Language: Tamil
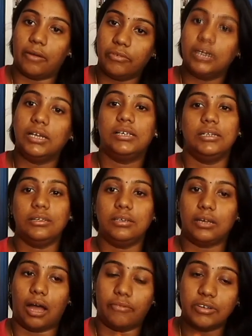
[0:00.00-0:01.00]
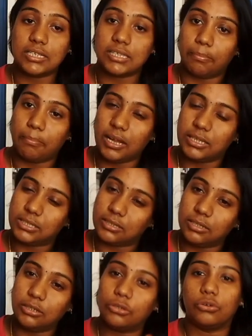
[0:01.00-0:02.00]
அவங்களுக்குன்ட்டு அவங்க
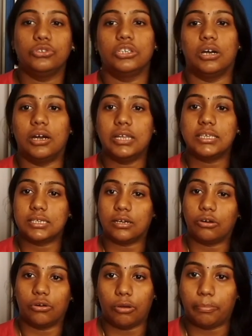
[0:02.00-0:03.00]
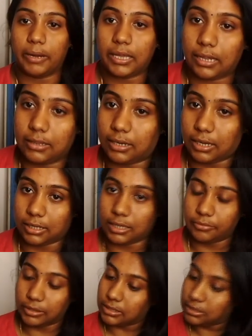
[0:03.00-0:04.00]
சம்பாரிச்சதுன்ட்டு கொஞ்சம் ஏர்னிங்ஸ் இருக்கணும் அப்படிங்கிறதுக்காக
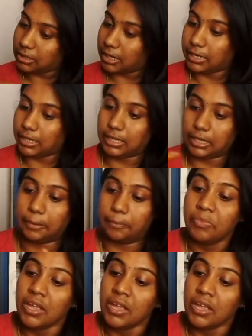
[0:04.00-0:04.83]
தான் வந்துட்டு நான் இன்னைக்கு